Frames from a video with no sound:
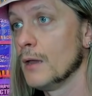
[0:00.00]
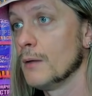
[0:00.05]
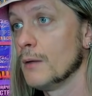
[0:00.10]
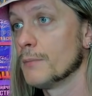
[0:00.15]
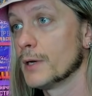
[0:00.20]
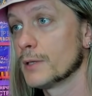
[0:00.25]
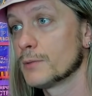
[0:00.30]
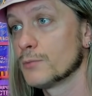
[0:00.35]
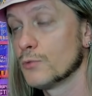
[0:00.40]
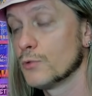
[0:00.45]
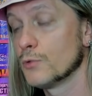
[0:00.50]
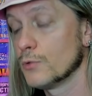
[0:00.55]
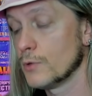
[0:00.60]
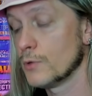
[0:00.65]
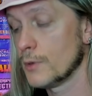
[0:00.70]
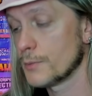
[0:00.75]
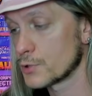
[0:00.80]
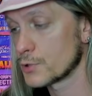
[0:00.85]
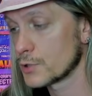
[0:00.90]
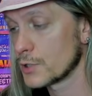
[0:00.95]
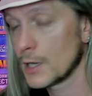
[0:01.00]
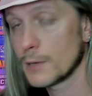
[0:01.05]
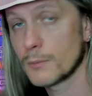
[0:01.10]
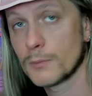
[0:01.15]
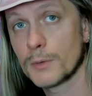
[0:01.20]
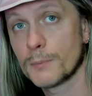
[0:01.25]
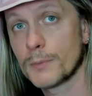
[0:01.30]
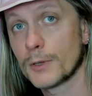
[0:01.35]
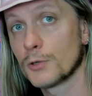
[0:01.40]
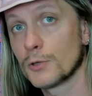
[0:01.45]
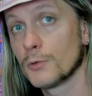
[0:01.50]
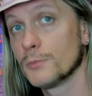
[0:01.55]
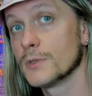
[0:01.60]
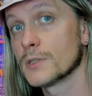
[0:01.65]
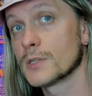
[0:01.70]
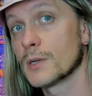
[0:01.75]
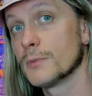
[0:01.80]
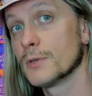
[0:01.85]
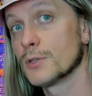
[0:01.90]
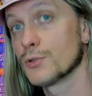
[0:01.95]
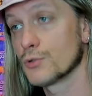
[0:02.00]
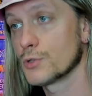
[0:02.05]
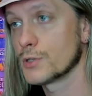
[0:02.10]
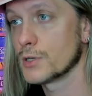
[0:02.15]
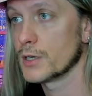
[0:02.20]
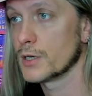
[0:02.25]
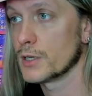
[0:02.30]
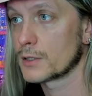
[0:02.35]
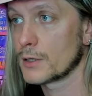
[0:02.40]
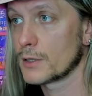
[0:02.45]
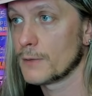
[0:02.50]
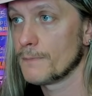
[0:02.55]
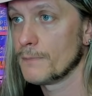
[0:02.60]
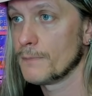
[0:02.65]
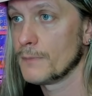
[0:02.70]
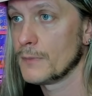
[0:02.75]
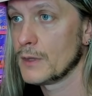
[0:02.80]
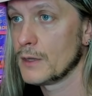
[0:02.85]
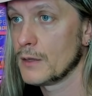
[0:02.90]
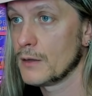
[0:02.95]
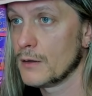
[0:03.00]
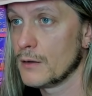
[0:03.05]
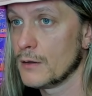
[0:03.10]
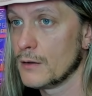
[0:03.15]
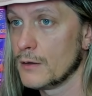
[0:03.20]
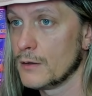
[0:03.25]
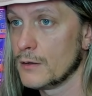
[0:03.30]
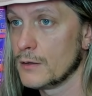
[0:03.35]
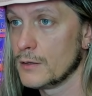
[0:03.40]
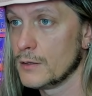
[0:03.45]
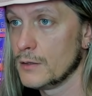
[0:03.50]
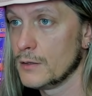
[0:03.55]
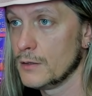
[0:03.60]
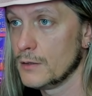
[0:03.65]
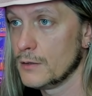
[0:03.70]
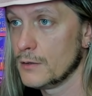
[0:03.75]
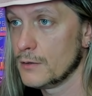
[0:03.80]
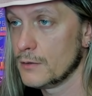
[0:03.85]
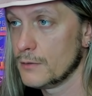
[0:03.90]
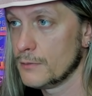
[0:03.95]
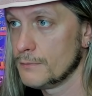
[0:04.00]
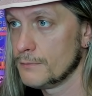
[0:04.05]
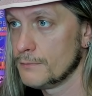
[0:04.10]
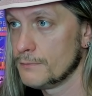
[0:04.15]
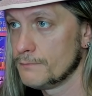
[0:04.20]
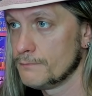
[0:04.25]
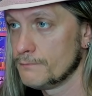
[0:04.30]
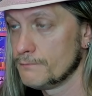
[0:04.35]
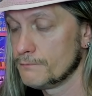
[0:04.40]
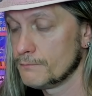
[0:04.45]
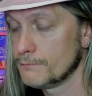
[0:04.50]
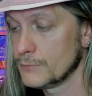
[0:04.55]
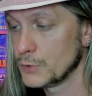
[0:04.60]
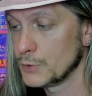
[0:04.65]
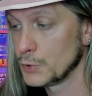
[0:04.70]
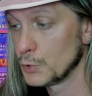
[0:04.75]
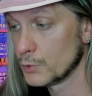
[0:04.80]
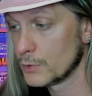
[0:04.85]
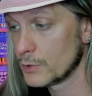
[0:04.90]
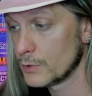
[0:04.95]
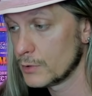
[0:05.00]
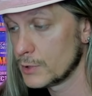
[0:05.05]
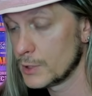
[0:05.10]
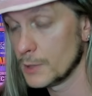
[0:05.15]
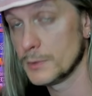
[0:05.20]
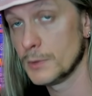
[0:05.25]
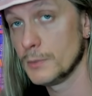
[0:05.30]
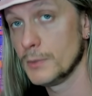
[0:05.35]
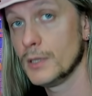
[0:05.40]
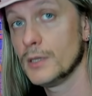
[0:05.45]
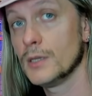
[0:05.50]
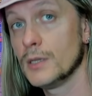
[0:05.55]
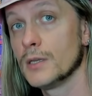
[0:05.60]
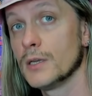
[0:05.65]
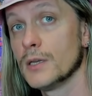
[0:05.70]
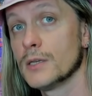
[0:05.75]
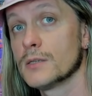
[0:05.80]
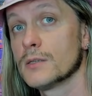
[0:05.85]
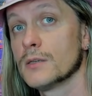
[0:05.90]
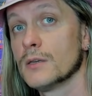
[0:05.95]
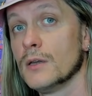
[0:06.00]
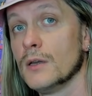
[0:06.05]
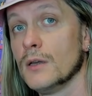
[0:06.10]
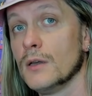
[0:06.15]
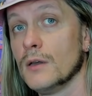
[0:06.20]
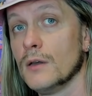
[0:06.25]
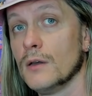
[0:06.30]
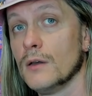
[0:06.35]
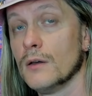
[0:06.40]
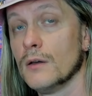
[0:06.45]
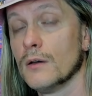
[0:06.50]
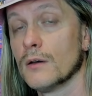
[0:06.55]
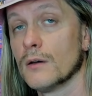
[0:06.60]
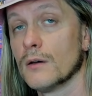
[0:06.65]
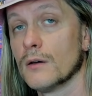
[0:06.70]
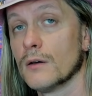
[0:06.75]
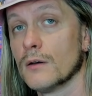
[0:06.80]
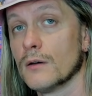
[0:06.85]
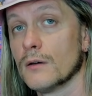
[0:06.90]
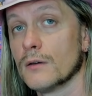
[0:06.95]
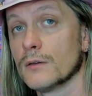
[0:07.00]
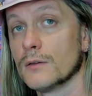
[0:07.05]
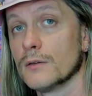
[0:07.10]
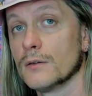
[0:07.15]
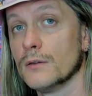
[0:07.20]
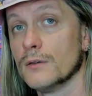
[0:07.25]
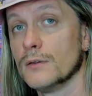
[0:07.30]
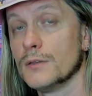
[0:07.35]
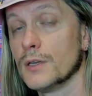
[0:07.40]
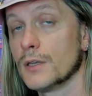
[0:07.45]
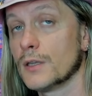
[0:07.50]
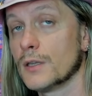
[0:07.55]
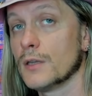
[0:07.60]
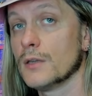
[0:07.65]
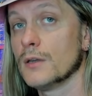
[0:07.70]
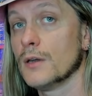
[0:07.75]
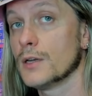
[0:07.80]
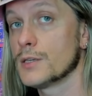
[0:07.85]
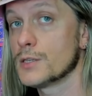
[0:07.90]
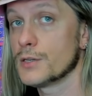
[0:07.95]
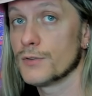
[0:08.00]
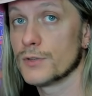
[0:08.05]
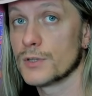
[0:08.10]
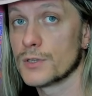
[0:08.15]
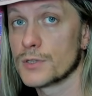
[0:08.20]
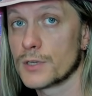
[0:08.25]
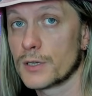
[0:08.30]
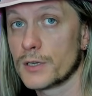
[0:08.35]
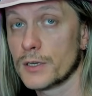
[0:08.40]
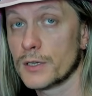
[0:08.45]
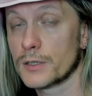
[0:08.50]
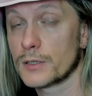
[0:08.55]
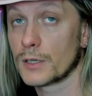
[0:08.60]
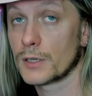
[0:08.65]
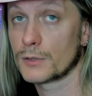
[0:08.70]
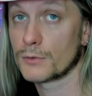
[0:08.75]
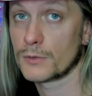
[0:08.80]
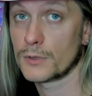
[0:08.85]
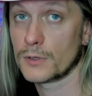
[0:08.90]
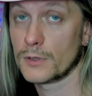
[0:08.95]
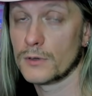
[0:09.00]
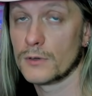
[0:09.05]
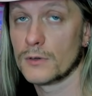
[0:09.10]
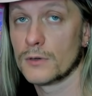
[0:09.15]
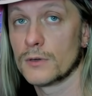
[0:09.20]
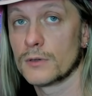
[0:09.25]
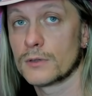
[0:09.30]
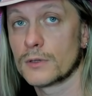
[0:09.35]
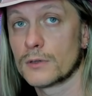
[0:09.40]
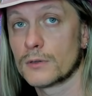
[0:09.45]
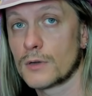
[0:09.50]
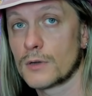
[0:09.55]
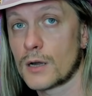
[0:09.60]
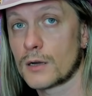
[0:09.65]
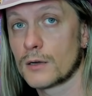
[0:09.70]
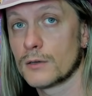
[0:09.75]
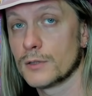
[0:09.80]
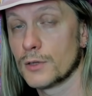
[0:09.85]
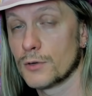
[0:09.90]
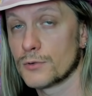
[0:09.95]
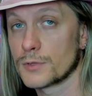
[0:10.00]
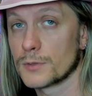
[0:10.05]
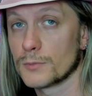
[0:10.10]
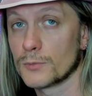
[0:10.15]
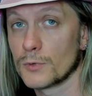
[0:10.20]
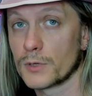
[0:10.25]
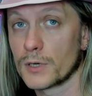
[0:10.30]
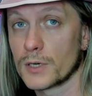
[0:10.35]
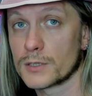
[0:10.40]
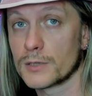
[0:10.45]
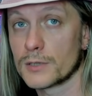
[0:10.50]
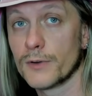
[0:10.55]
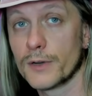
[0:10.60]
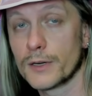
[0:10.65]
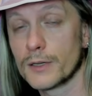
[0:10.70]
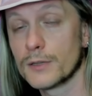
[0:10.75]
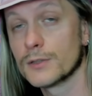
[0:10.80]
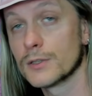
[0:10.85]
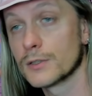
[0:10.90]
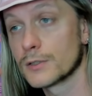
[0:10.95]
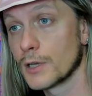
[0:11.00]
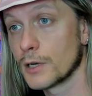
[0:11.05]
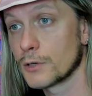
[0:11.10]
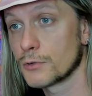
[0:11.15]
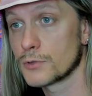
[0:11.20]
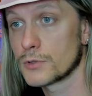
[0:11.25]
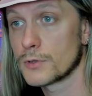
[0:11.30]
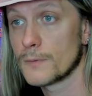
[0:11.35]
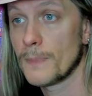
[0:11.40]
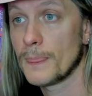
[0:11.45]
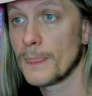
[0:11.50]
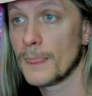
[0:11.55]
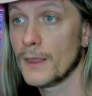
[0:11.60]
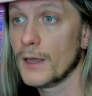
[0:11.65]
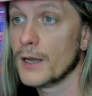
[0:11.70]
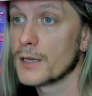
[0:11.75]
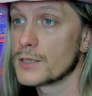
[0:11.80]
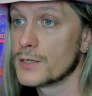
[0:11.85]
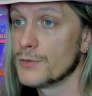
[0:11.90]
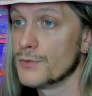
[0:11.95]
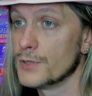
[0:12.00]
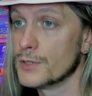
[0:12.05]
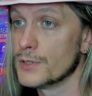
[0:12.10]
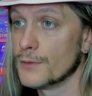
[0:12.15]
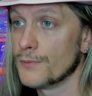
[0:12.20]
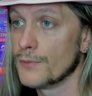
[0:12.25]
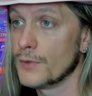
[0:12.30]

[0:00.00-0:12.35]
Поэтому обсуждаем мы подобные события очень редко. И тут, тем не менее, есть а, некий очевидный секрет, который, э, как я уже много раз говорил, не так уж очевиден.